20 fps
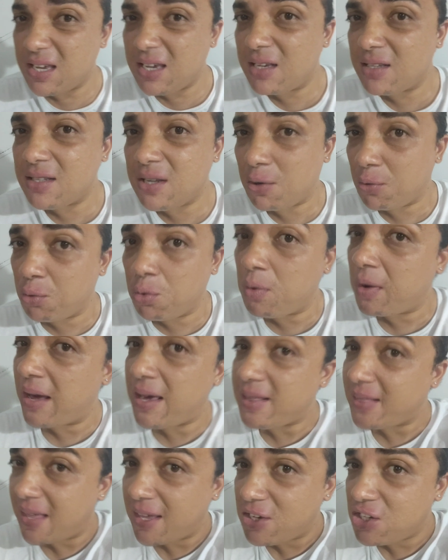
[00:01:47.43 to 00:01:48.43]
E isso eu
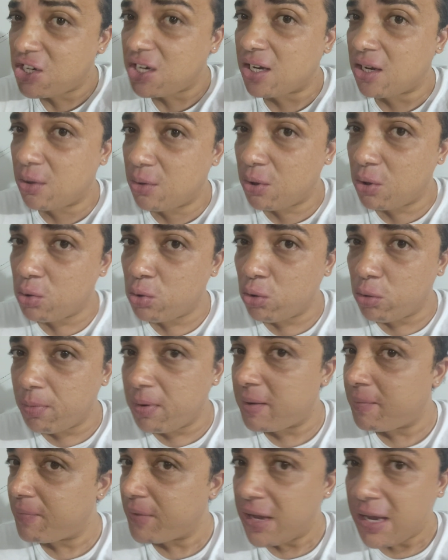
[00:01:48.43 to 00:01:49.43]
nunca entendi aqui no
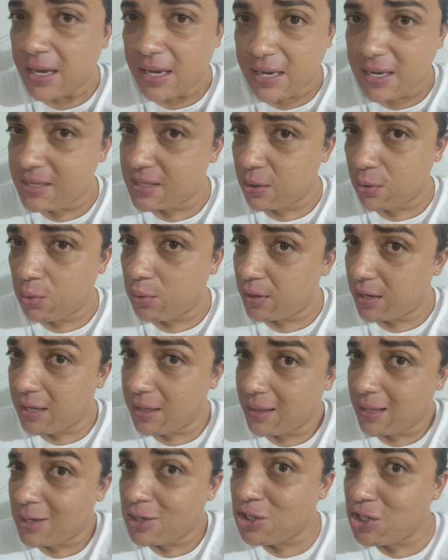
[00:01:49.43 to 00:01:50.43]
YouTube. Isso eu nunca
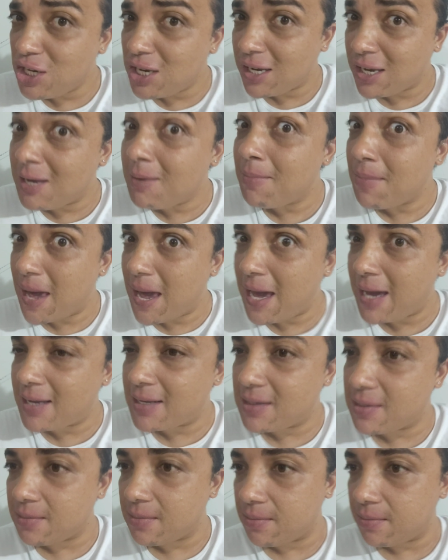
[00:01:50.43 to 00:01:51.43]
entendi aqui
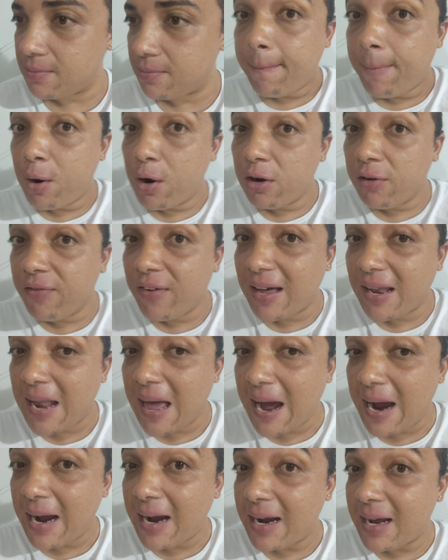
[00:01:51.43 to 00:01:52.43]
mesmo. Por
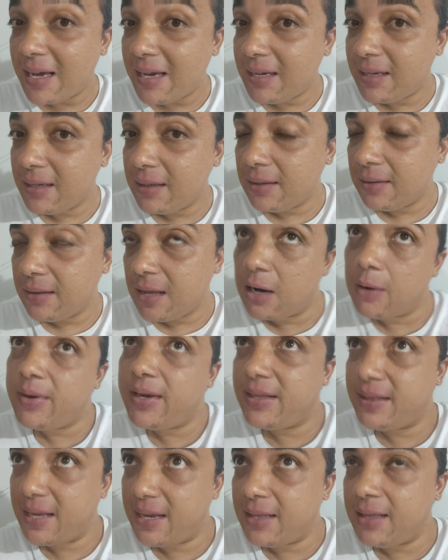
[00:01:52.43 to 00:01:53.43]
falar em não
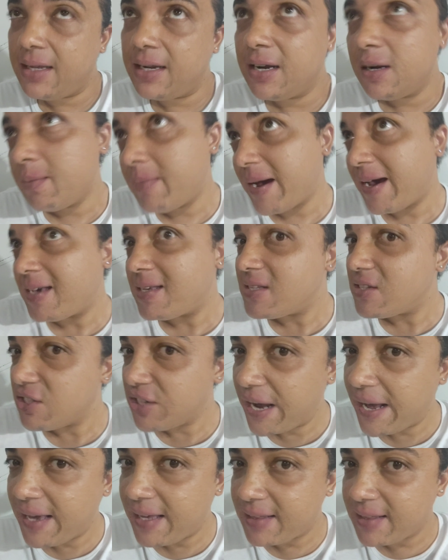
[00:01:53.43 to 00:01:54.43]
entender, mas
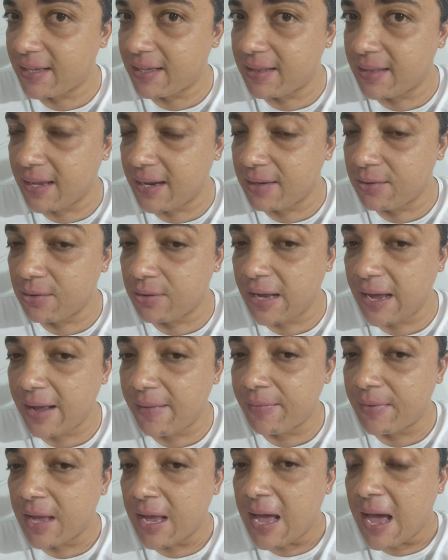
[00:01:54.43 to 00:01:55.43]
já entendendo,
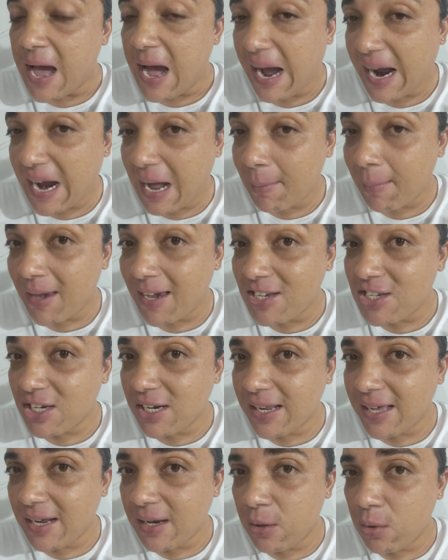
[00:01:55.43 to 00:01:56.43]
né? Acabei
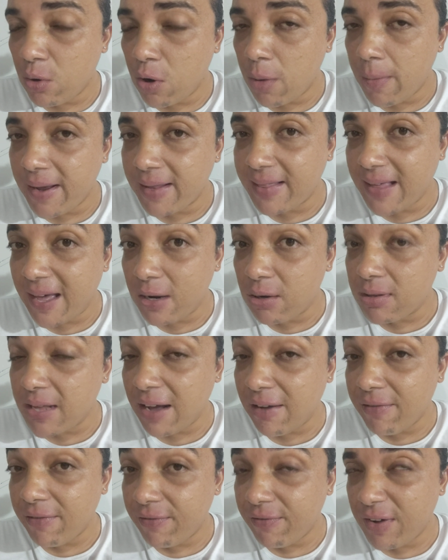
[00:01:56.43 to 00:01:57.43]
de ler ali um comentário
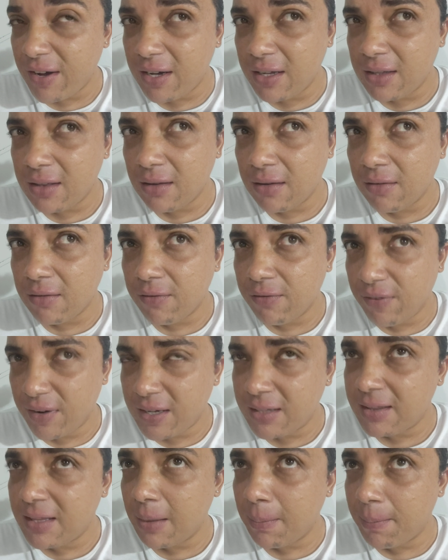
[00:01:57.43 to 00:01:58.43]
da Van,
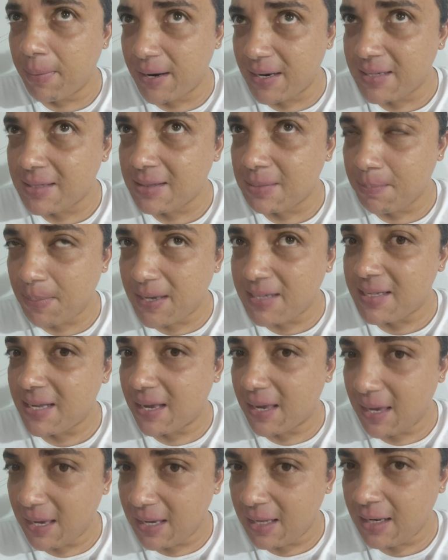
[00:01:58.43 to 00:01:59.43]
Wanda
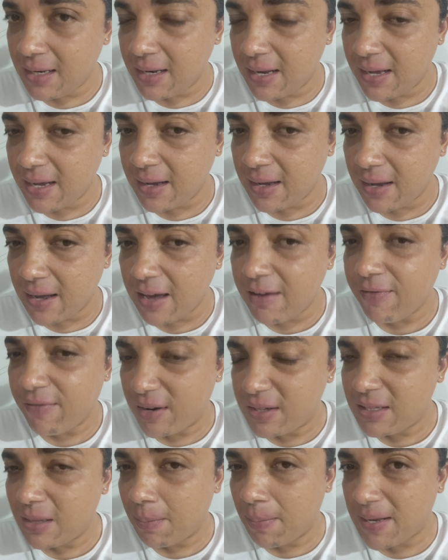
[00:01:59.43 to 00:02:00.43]
Perseguini, né? É
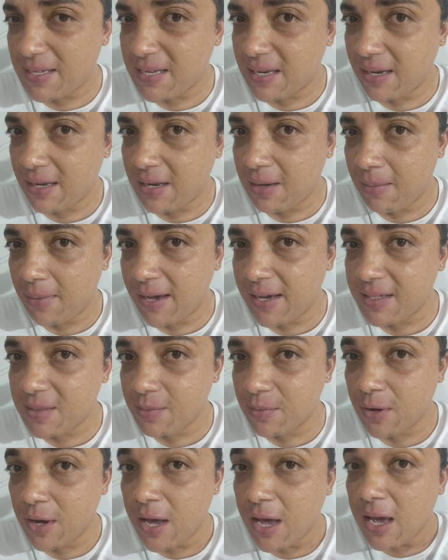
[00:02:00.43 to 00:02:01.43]
Wanda Perseguini
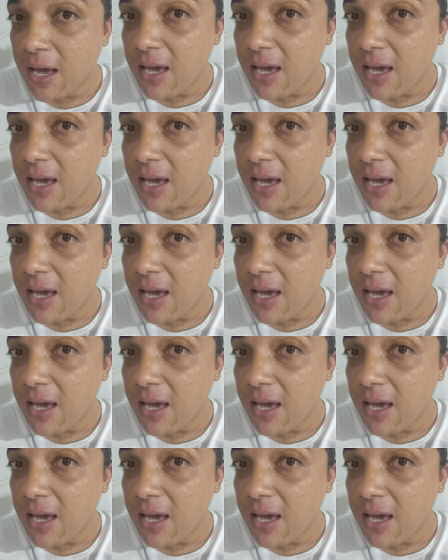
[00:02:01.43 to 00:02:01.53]
mesmo.